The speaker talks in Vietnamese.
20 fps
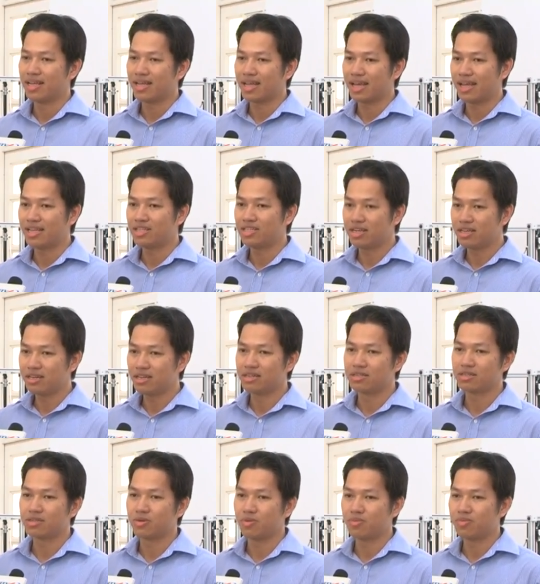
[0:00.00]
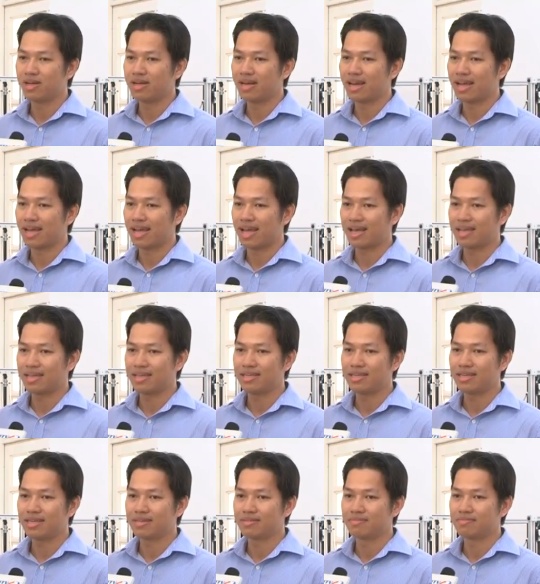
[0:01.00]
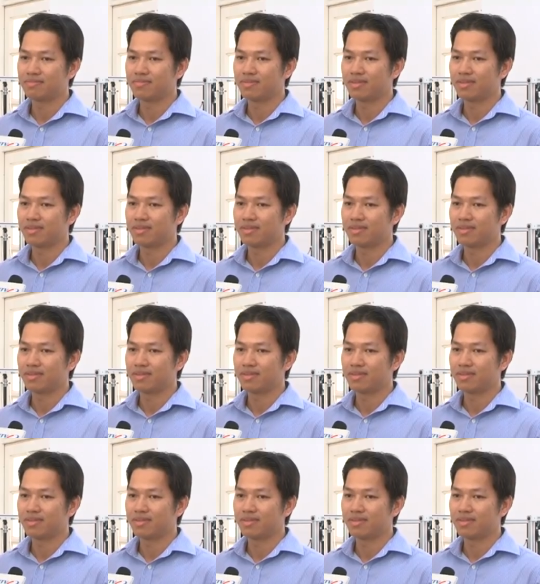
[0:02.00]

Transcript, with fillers: cái chiến lược cũng như là cái à,